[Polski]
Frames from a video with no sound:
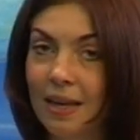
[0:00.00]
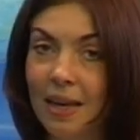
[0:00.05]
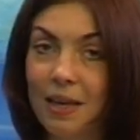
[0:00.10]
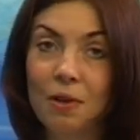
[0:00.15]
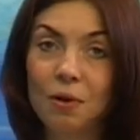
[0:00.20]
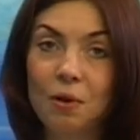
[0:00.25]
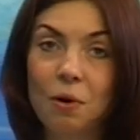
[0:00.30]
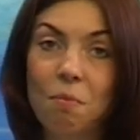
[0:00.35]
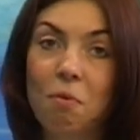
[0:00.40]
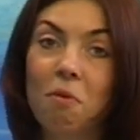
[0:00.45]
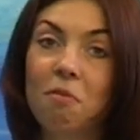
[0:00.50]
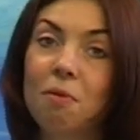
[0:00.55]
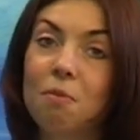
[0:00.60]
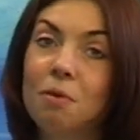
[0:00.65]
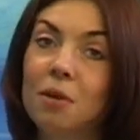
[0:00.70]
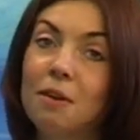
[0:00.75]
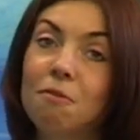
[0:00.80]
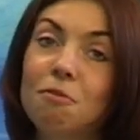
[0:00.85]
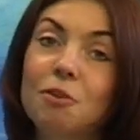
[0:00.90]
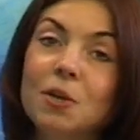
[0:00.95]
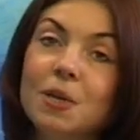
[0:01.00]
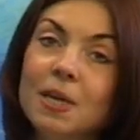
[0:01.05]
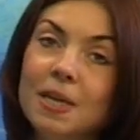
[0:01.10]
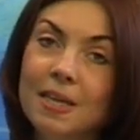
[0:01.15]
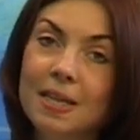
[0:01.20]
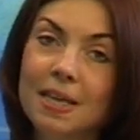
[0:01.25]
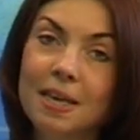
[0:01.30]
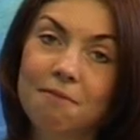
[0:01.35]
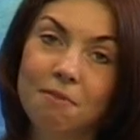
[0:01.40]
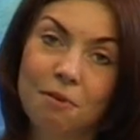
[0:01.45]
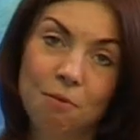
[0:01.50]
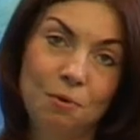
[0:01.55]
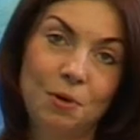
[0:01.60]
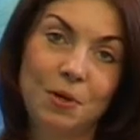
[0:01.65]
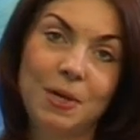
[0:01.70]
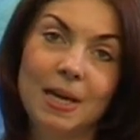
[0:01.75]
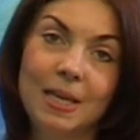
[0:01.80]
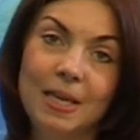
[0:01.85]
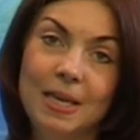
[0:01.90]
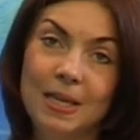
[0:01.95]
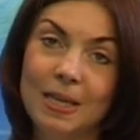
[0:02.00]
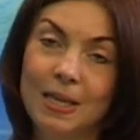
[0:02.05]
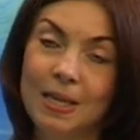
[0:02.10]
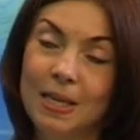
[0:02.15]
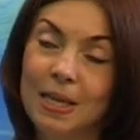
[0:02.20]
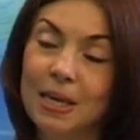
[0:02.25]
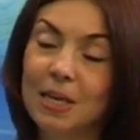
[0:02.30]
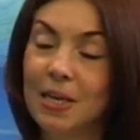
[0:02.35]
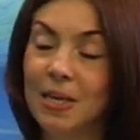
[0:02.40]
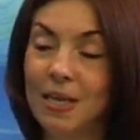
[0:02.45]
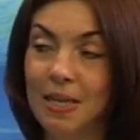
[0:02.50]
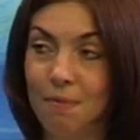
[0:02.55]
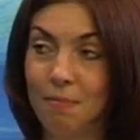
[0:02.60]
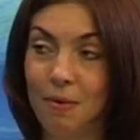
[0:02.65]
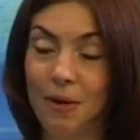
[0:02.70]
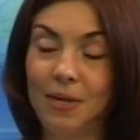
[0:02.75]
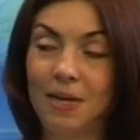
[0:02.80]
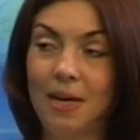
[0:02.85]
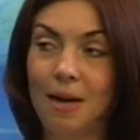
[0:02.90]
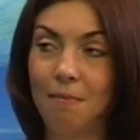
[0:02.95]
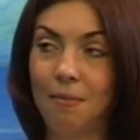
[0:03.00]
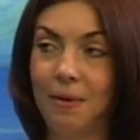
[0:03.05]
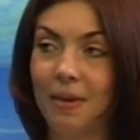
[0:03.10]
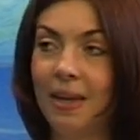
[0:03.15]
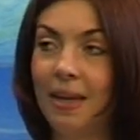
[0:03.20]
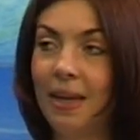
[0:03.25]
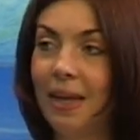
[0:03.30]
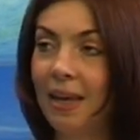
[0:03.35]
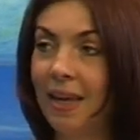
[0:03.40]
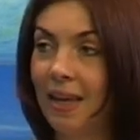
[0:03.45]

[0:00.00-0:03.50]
Ja tylko powiem, że wszystkie Wałbrzeszanki serdecznie zapraszamy